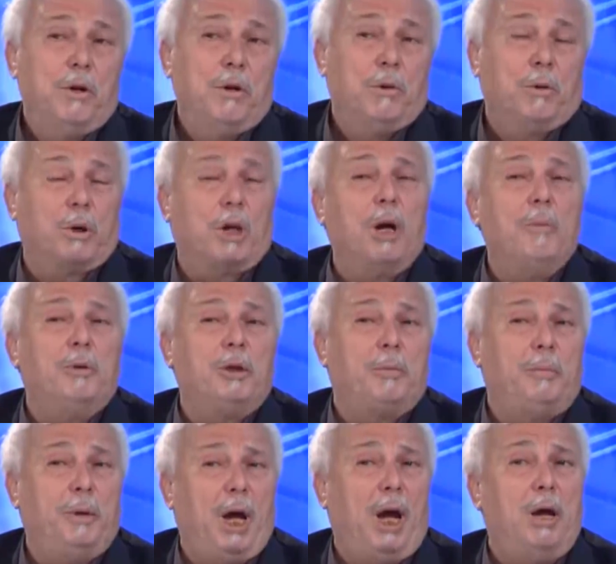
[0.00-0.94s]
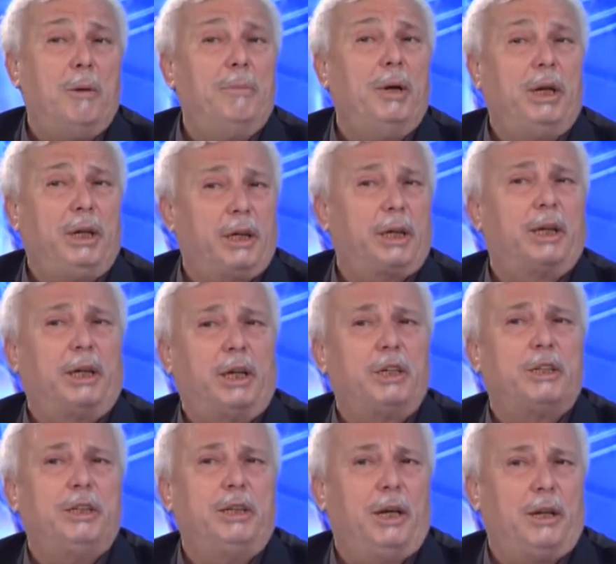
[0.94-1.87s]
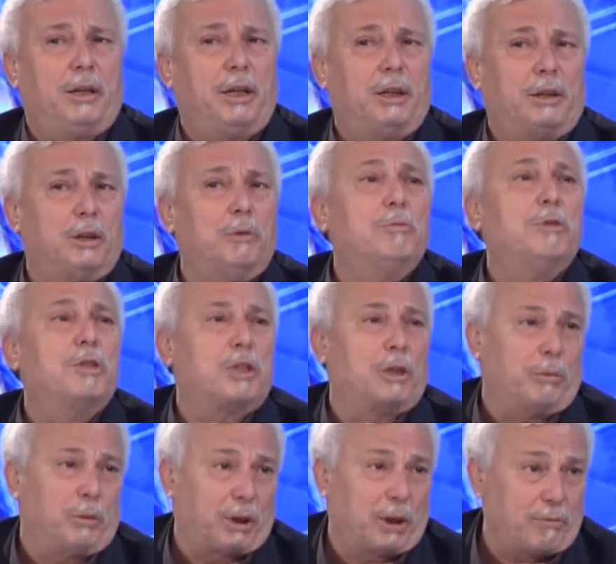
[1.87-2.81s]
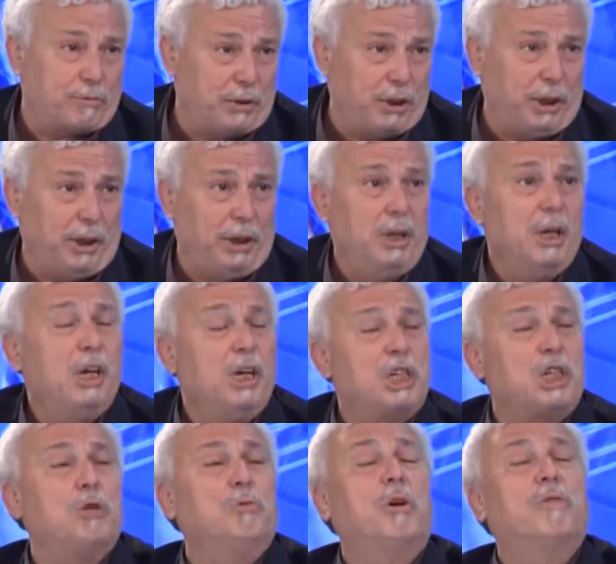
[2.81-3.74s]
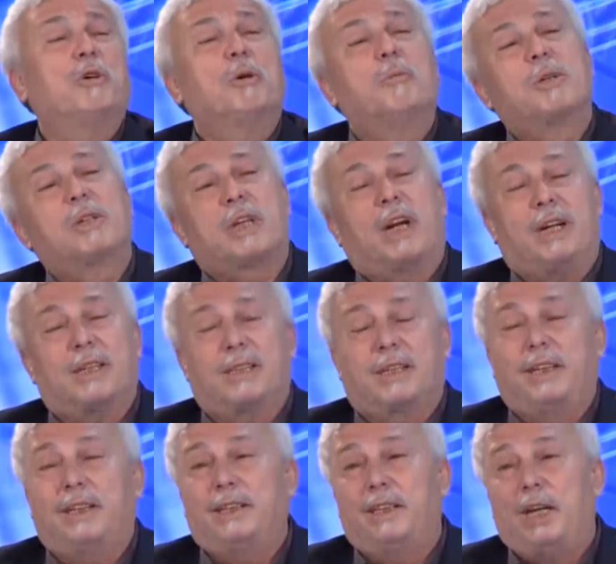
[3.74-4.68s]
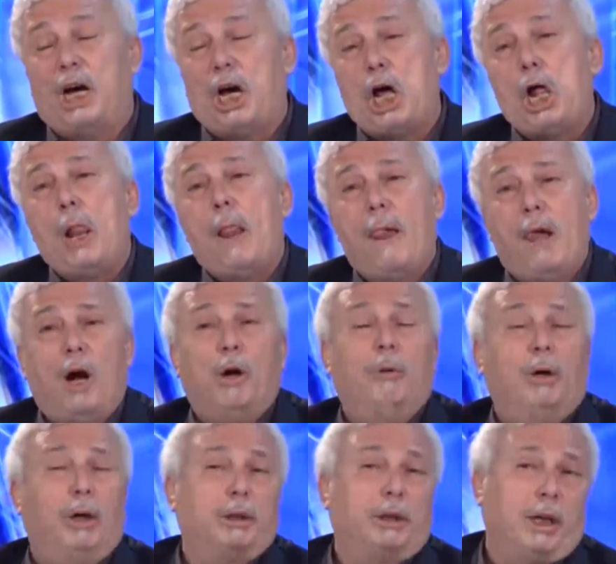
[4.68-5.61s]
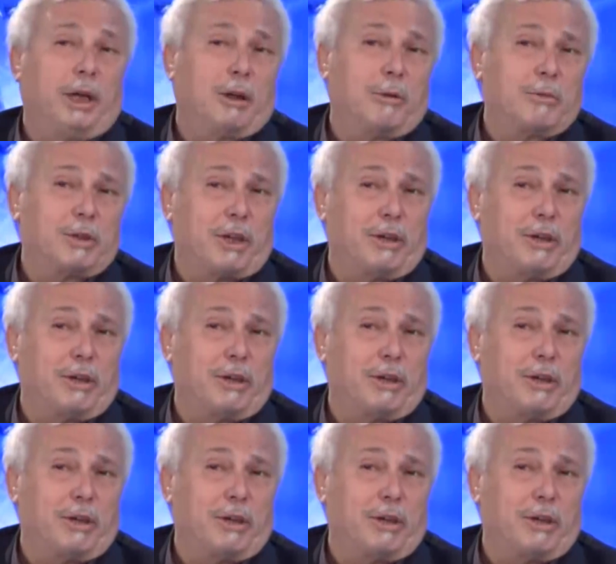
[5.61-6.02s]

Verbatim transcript: وقامت بأعمال إخراجية ذات المستوى الرفيع سواء في مسرح سكيكدا أو عن طريق